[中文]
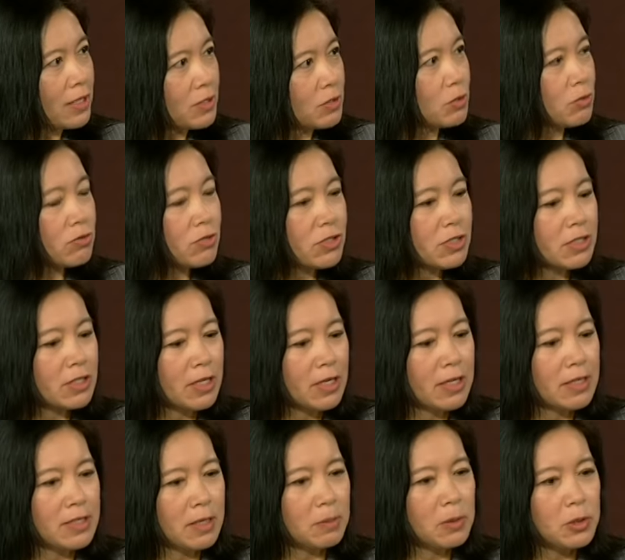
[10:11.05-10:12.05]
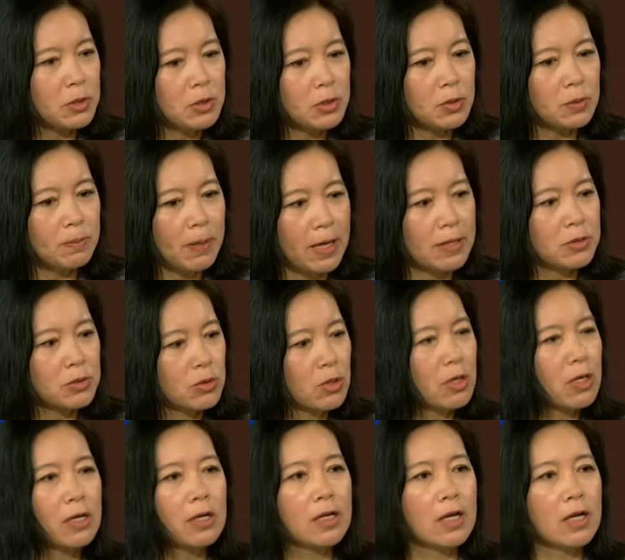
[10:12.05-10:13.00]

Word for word: 一种是 WTO 判说